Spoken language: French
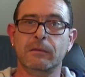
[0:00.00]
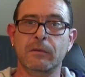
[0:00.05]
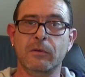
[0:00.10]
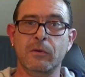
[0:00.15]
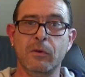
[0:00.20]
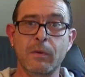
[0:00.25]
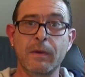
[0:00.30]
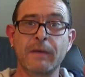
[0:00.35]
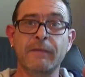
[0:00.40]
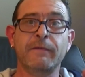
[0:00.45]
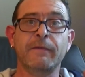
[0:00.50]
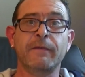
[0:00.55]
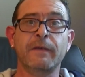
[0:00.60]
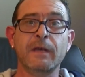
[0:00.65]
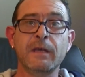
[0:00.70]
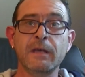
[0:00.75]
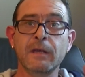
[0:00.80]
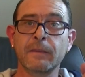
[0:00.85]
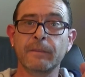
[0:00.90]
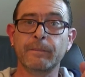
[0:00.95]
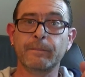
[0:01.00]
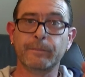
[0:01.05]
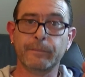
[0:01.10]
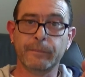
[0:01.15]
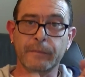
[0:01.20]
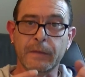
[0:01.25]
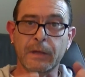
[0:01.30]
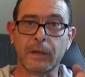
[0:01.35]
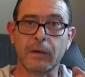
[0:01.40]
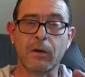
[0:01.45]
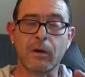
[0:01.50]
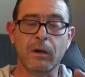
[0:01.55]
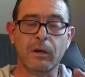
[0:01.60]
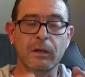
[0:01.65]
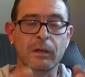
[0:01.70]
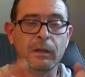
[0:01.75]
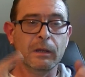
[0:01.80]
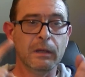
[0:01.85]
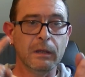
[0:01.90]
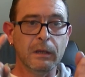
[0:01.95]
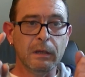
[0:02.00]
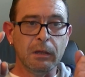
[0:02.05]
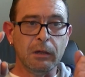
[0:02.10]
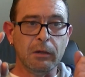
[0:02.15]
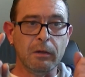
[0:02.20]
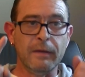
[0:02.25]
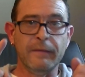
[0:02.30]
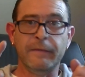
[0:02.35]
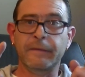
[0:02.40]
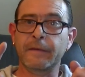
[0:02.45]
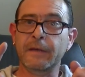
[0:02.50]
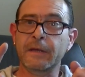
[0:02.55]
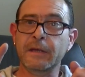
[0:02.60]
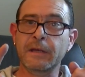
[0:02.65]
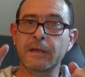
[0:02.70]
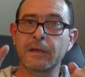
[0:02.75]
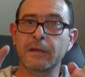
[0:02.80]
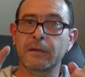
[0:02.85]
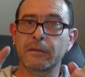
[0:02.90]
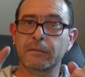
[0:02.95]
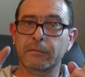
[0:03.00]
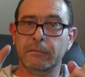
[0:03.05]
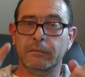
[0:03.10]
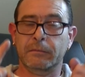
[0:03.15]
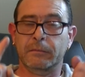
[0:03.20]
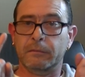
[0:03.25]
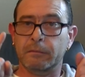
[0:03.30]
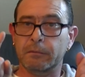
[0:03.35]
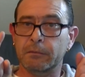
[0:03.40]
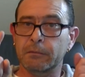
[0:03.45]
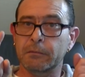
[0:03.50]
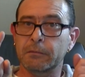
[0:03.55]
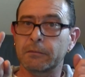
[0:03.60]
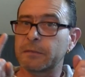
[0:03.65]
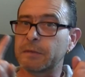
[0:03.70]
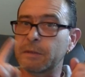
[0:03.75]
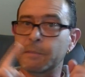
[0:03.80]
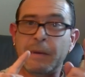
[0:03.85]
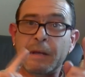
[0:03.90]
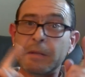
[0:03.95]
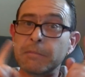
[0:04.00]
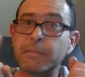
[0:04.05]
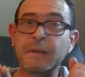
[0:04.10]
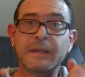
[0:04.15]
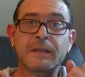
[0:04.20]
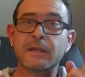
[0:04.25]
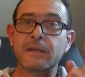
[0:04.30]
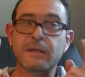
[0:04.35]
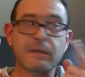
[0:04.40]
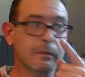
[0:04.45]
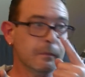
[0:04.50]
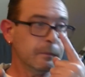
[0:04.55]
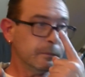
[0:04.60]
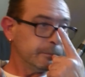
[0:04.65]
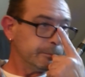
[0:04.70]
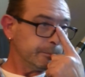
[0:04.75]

le FVI, d'accord Le FVI, c'est pas une pétition.